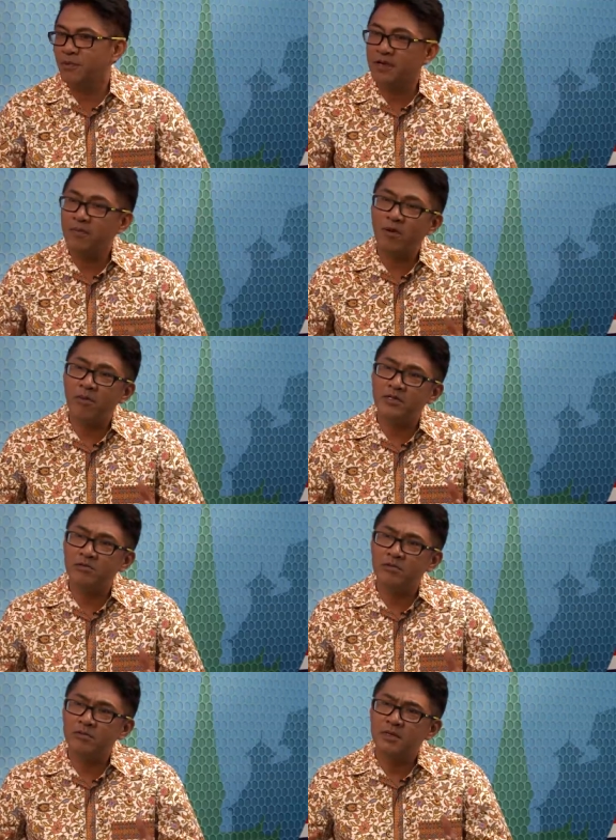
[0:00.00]
บผมแล้วพอมา
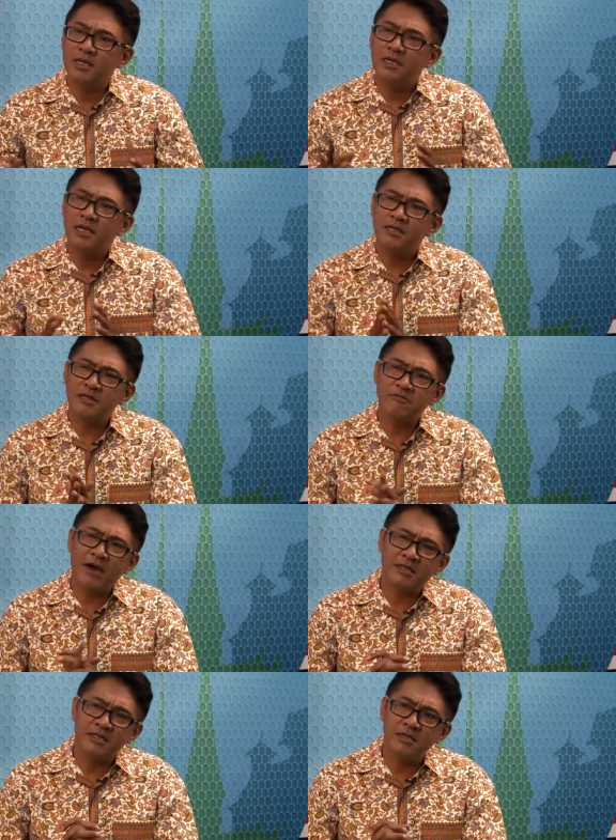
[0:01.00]
อยู่ เอ๊ะถ้า
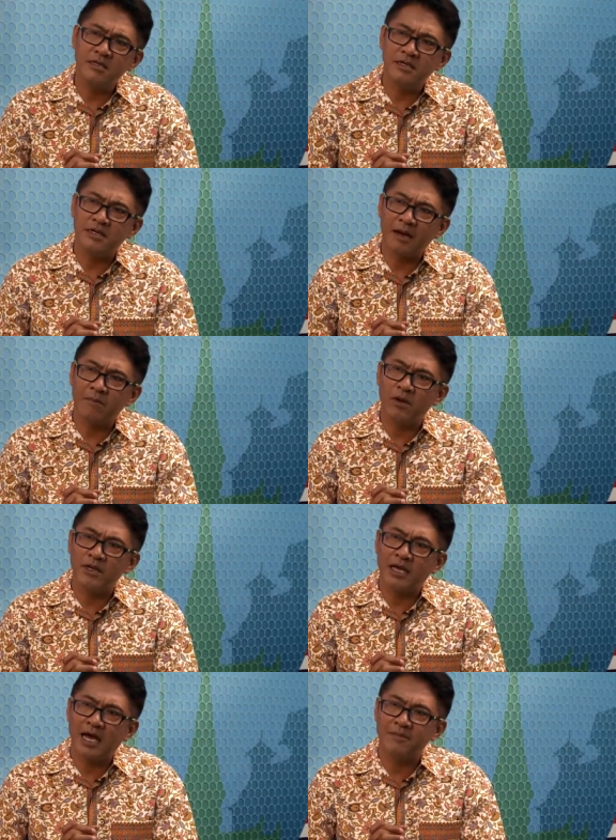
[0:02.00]
ฟังชื่อเนี่ย นักบ
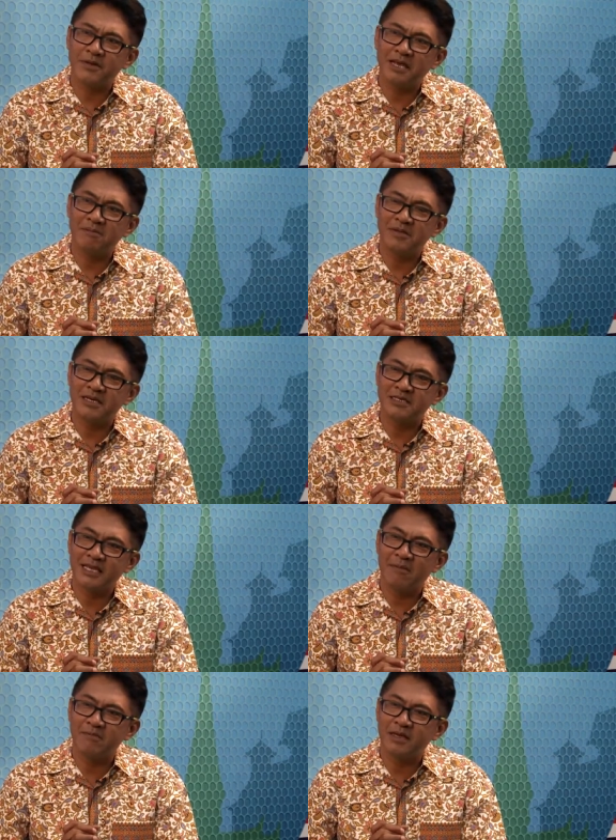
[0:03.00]
ริการประจำเรือน
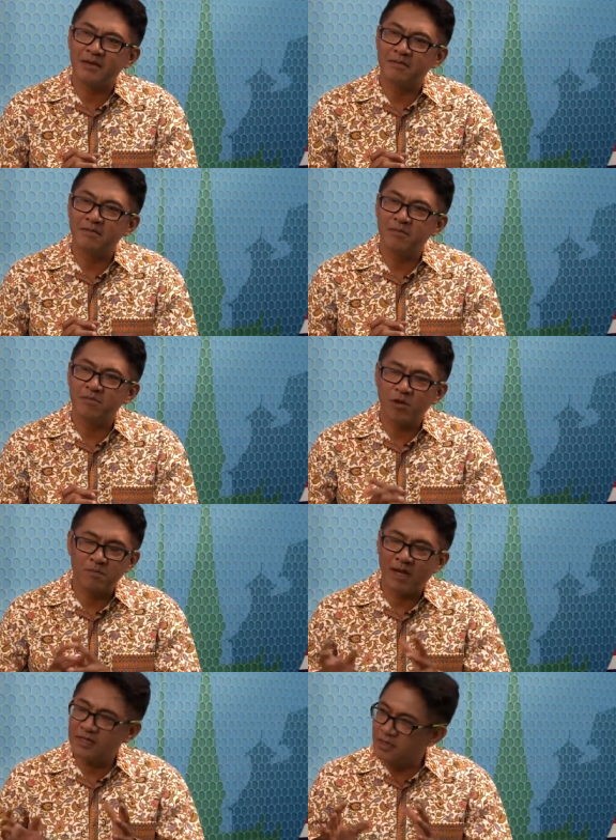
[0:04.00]
จำเนี่ยบท
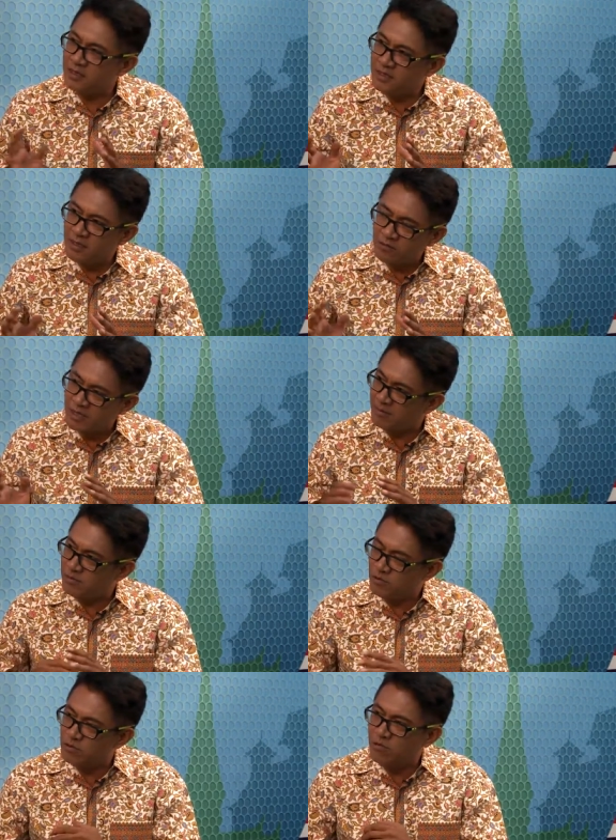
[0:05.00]
บาทหน้าที่ที่เราทำ
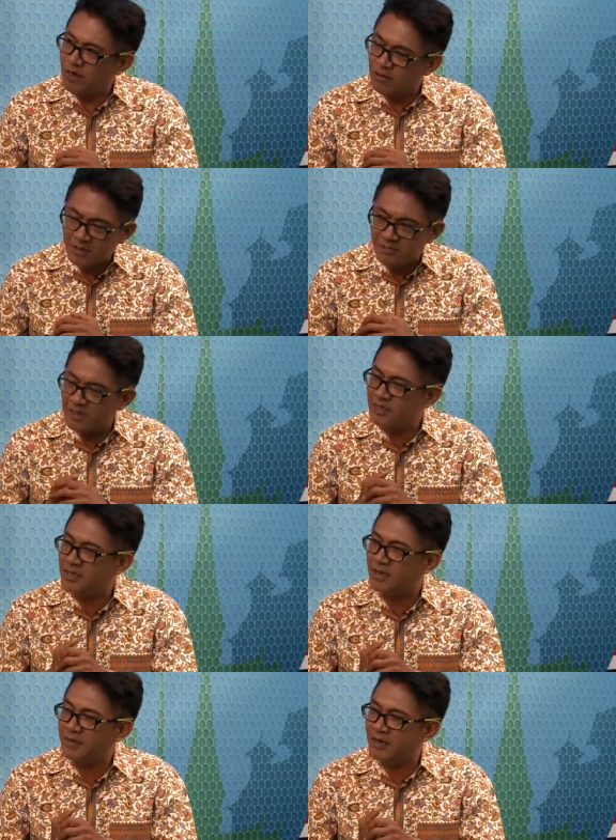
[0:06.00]
อยู่ทุกวันเราทำหน้า
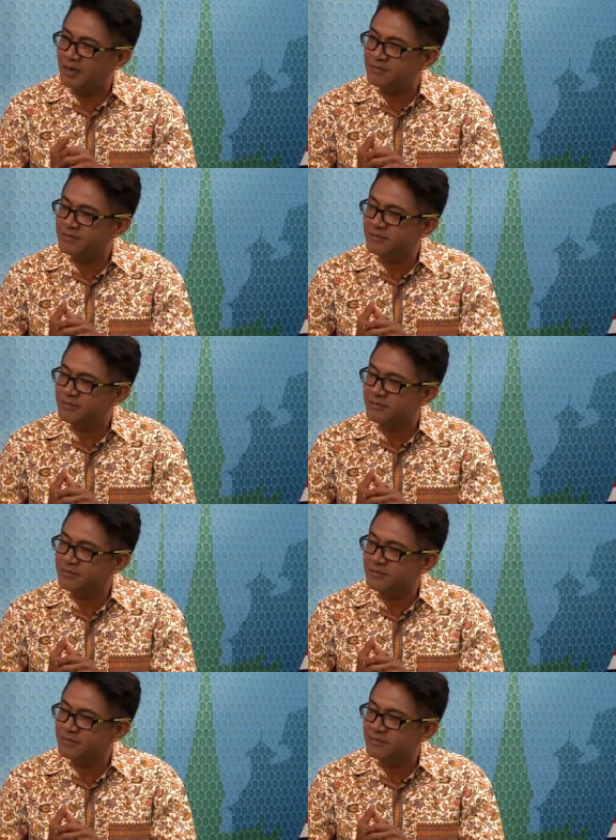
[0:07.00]
ที่อะไรบ้างครับ